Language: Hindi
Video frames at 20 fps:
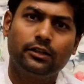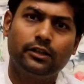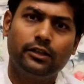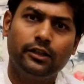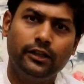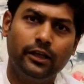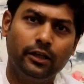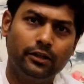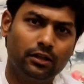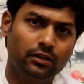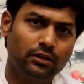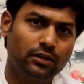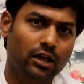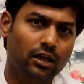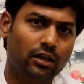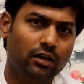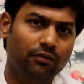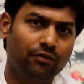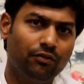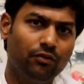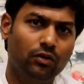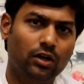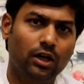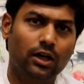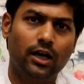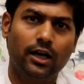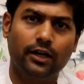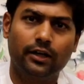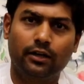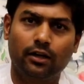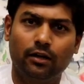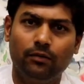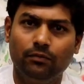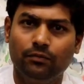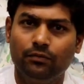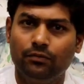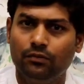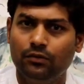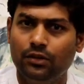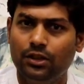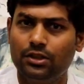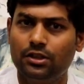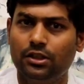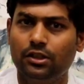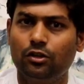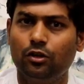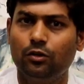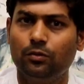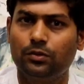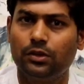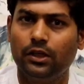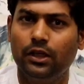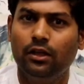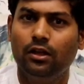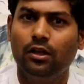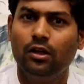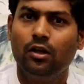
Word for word: कि ये जनता कर्फ्यू का कार्यक्रम निश्चित रूप से